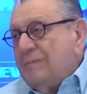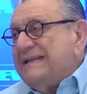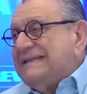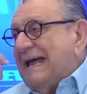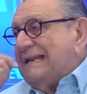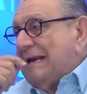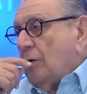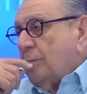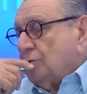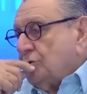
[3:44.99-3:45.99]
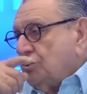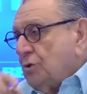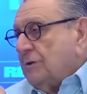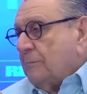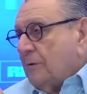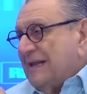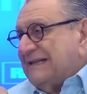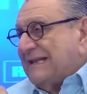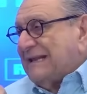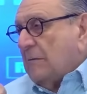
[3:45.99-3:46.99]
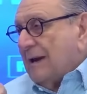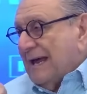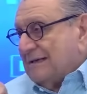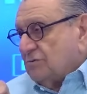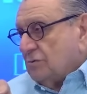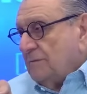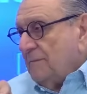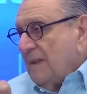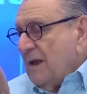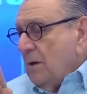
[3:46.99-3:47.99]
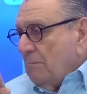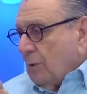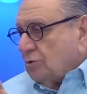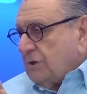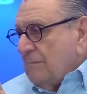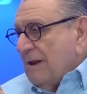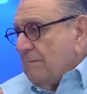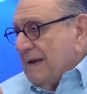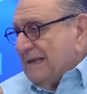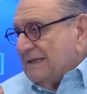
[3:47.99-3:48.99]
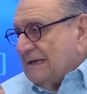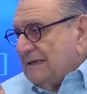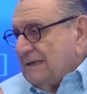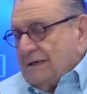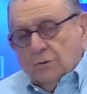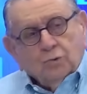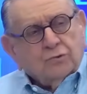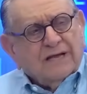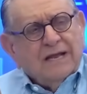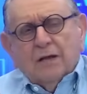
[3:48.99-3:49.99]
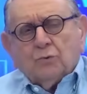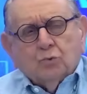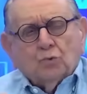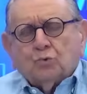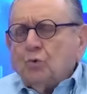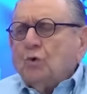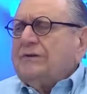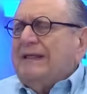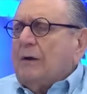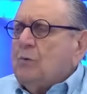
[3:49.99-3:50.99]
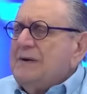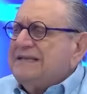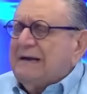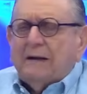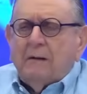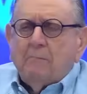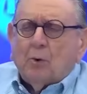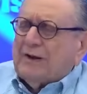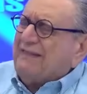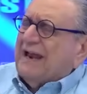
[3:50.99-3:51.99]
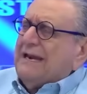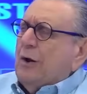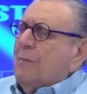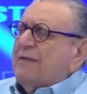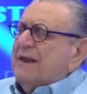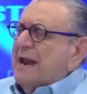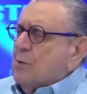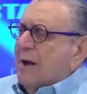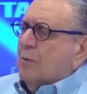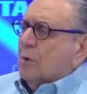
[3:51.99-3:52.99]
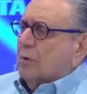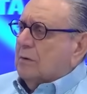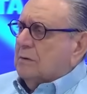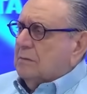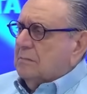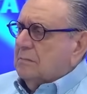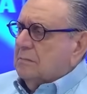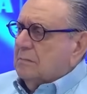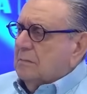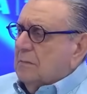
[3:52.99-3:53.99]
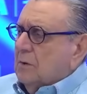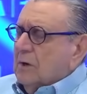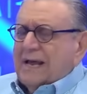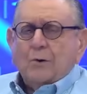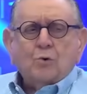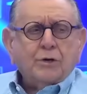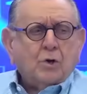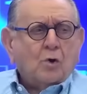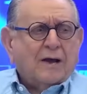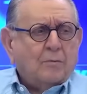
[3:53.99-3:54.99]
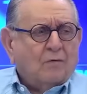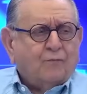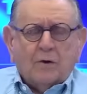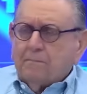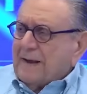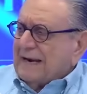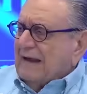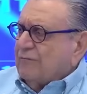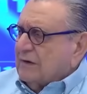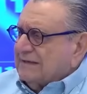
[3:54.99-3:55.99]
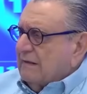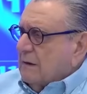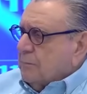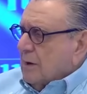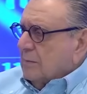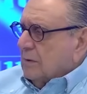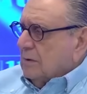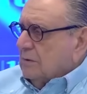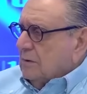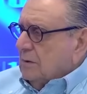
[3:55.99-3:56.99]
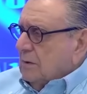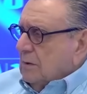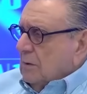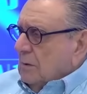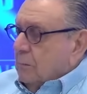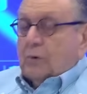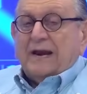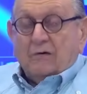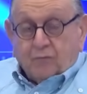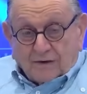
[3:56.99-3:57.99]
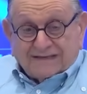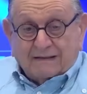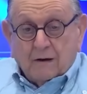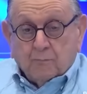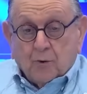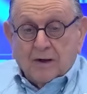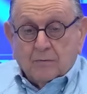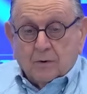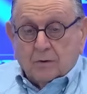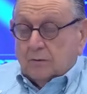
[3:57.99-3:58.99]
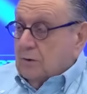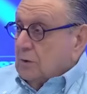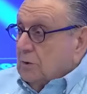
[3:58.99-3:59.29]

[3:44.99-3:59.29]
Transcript: mental de la oposición después de este tablazo, posiblemente, tú, tú, no te das cuenta, que, por ejemplo, que Danilo Medina no habló, mm, que el único que habló fue la fuerza del pueblo, mm. porque la fuerza del pueblo